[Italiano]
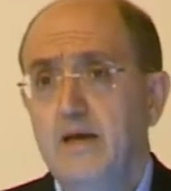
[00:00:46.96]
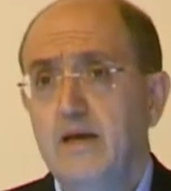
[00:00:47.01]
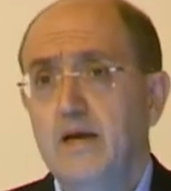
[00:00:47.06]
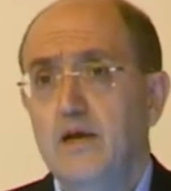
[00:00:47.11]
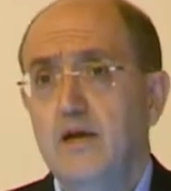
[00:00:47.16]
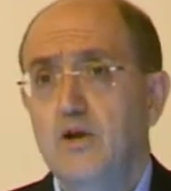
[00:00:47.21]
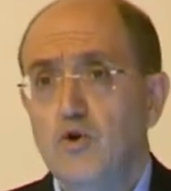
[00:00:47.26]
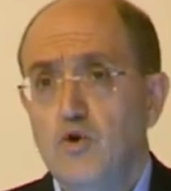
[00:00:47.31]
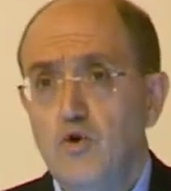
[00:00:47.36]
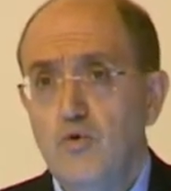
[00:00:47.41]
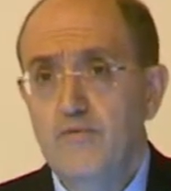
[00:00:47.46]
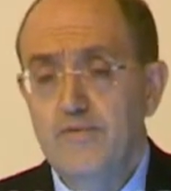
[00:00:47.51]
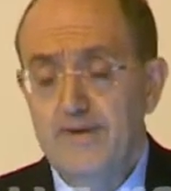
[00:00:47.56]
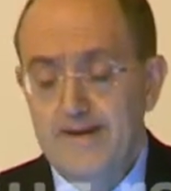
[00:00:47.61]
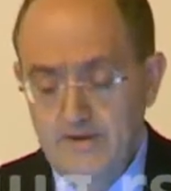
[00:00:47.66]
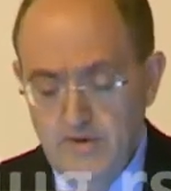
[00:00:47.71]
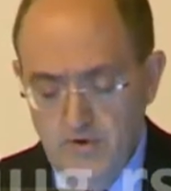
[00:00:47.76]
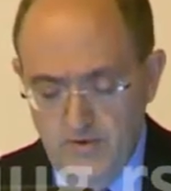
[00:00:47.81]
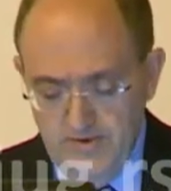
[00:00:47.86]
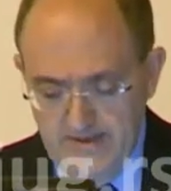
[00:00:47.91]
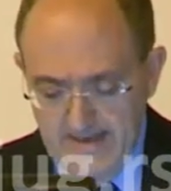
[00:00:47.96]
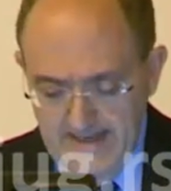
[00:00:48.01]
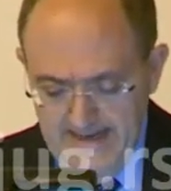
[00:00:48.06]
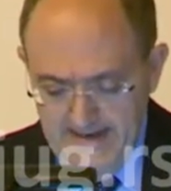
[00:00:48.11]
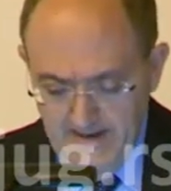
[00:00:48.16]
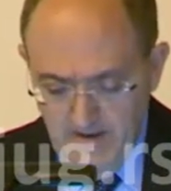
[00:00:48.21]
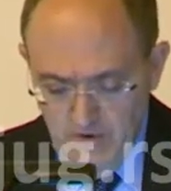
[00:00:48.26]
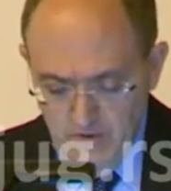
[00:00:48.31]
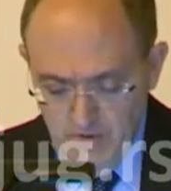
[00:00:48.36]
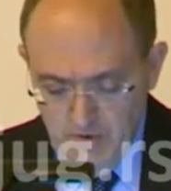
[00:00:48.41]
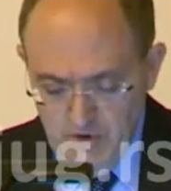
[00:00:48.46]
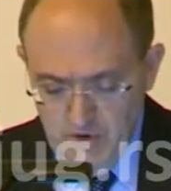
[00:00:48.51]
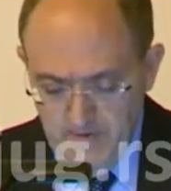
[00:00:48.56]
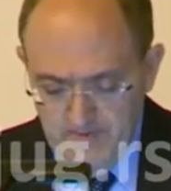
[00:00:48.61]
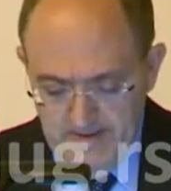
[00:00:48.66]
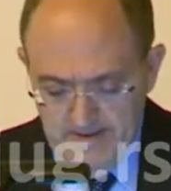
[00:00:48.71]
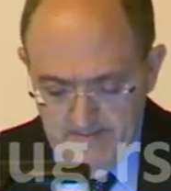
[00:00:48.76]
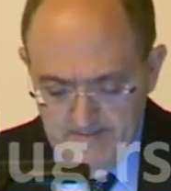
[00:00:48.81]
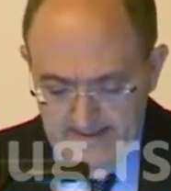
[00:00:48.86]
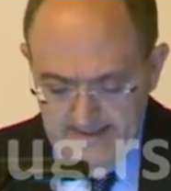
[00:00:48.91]
Il convegno odierno ci
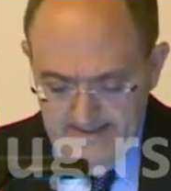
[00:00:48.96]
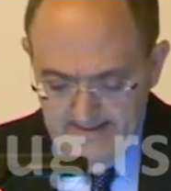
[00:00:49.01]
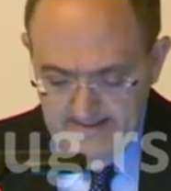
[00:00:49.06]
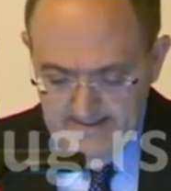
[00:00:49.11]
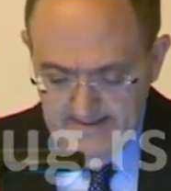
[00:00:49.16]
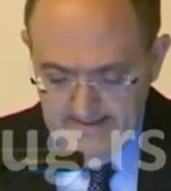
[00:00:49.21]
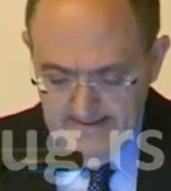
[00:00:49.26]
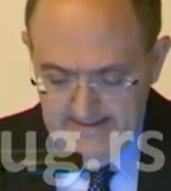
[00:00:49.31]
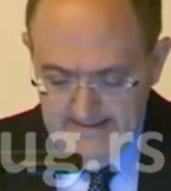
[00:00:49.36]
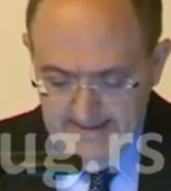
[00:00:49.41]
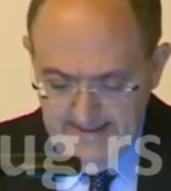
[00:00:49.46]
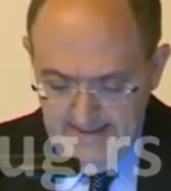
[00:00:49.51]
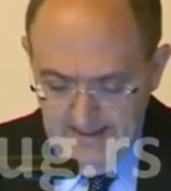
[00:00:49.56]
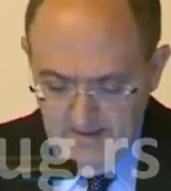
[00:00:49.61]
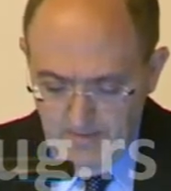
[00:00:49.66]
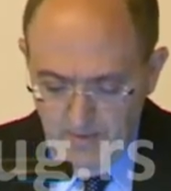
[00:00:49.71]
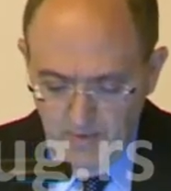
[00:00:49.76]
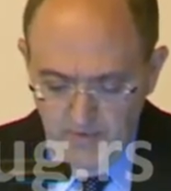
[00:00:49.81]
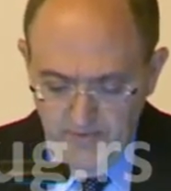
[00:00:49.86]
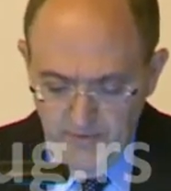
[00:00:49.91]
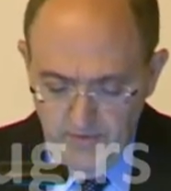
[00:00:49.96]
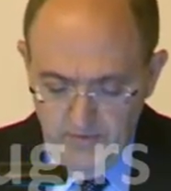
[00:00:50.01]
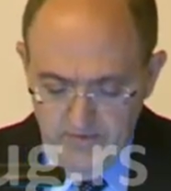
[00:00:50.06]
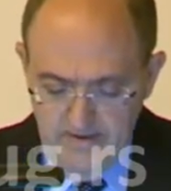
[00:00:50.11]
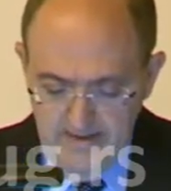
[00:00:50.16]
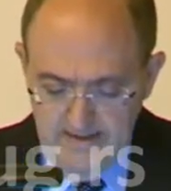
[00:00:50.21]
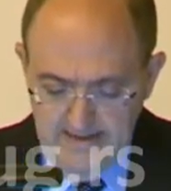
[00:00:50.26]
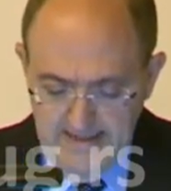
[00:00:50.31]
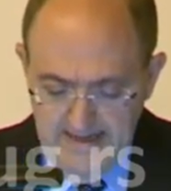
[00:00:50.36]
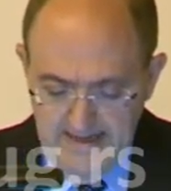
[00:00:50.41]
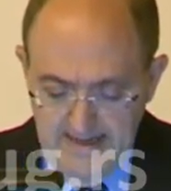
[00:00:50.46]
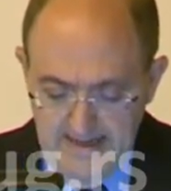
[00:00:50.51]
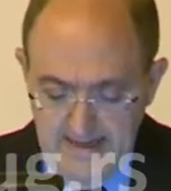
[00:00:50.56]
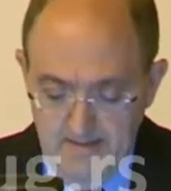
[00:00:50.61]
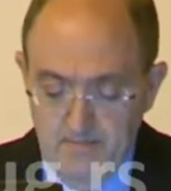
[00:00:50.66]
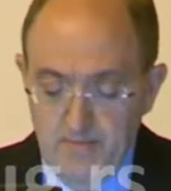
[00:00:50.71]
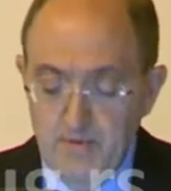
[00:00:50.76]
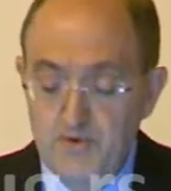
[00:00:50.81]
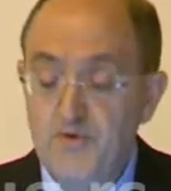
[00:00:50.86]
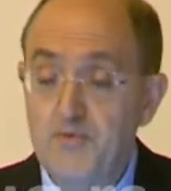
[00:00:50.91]
permette di dare profondità
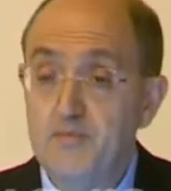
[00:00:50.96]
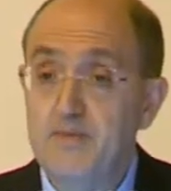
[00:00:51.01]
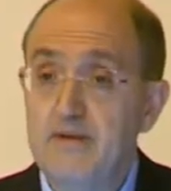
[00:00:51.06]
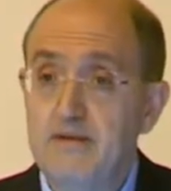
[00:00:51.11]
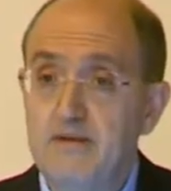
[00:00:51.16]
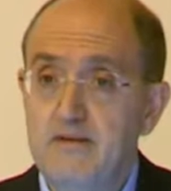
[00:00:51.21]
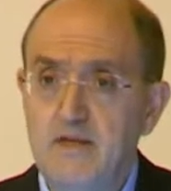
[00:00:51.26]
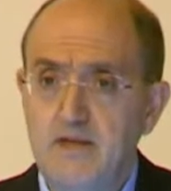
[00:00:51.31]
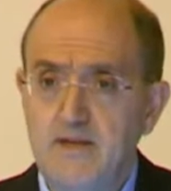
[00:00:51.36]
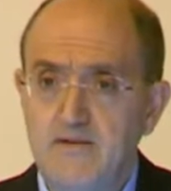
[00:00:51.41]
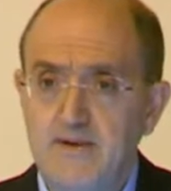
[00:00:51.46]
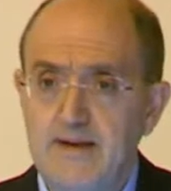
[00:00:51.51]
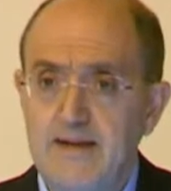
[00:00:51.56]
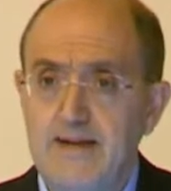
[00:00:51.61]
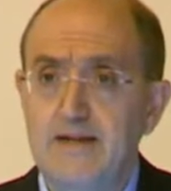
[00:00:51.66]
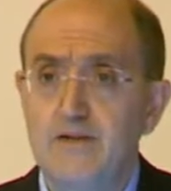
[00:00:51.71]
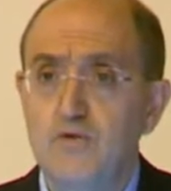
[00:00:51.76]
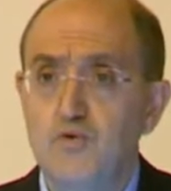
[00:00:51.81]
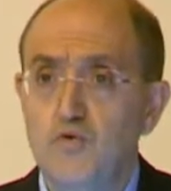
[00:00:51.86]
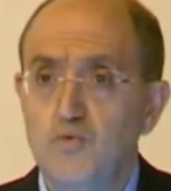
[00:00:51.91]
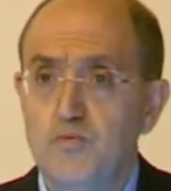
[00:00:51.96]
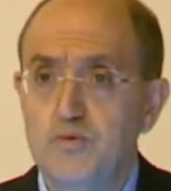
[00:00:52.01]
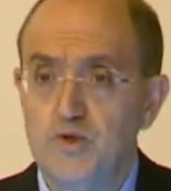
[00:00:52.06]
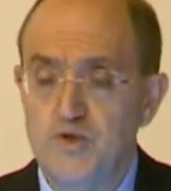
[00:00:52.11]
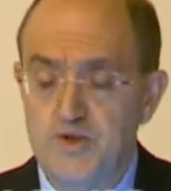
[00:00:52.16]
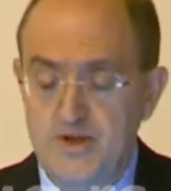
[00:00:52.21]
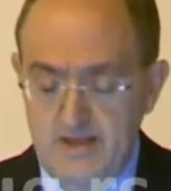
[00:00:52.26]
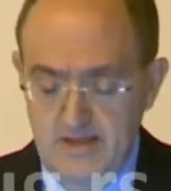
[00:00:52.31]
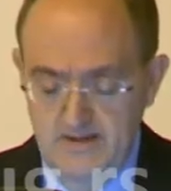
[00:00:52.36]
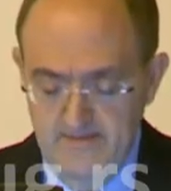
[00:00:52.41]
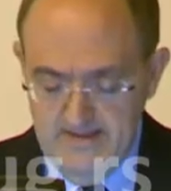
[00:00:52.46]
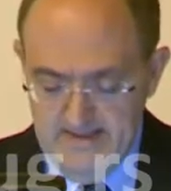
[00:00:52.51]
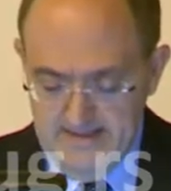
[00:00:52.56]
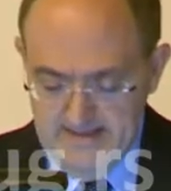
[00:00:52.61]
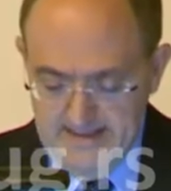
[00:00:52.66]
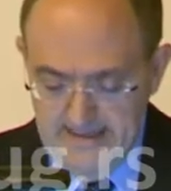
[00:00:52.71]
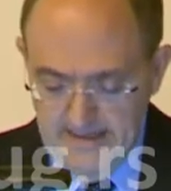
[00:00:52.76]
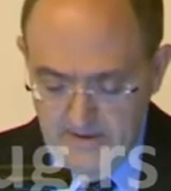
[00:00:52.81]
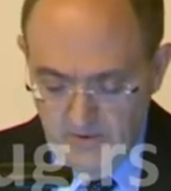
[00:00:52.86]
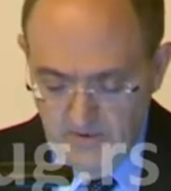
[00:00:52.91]
e prospettiva al duplice
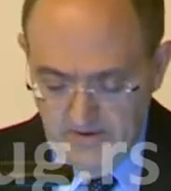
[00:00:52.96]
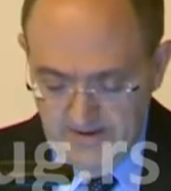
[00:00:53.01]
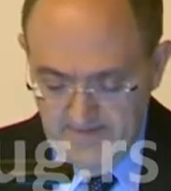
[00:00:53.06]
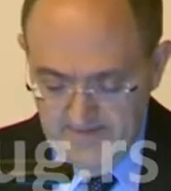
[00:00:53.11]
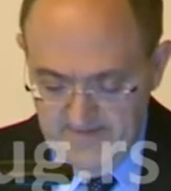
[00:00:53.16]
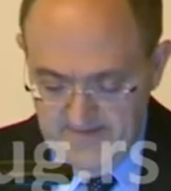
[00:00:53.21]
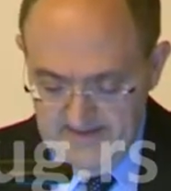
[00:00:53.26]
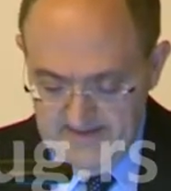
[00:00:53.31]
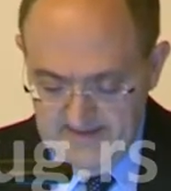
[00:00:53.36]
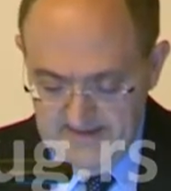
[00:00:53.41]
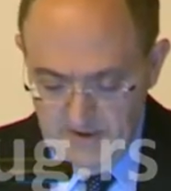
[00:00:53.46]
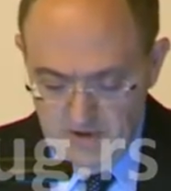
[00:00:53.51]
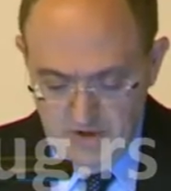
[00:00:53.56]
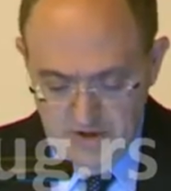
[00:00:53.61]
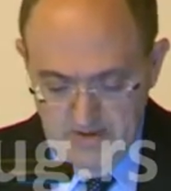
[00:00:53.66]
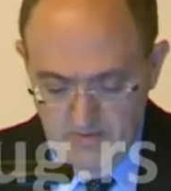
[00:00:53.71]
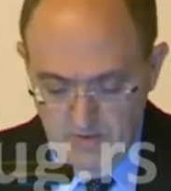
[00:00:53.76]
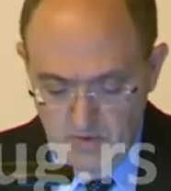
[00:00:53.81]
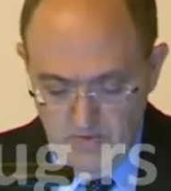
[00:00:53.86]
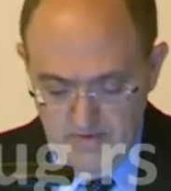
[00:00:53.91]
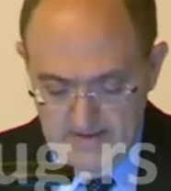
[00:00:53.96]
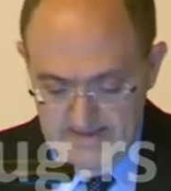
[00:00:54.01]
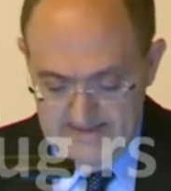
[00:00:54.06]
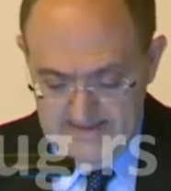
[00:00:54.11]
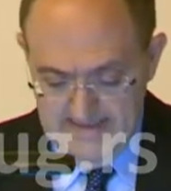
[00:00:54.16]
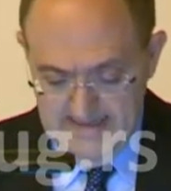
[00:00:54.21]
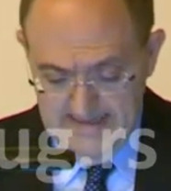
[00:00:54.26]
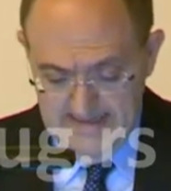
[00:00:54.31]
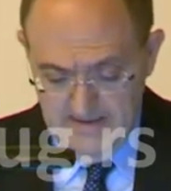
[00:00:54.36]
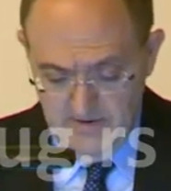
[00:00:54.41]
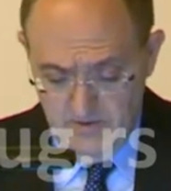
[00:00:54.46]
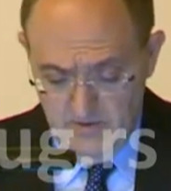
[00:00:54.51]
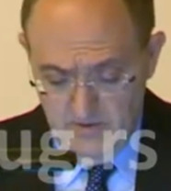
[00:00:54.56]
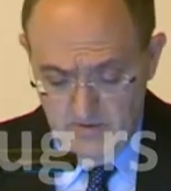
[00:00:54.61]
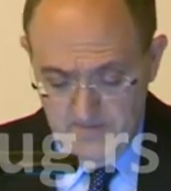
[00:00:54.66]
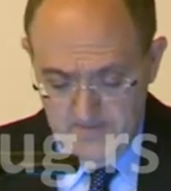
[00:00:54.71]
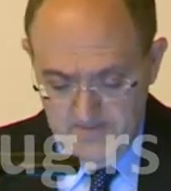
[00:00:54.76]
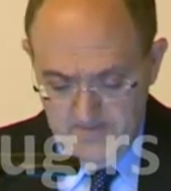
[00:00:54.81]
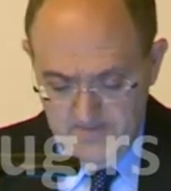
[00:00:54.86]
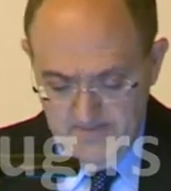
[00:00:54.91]
anniversario che festeggiamo
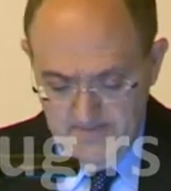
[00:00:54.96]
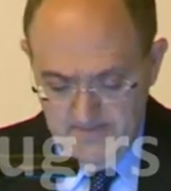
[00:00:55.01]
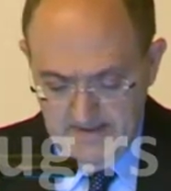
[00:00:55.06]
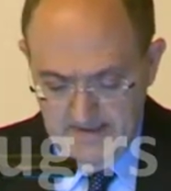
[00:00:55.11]
quest'anno.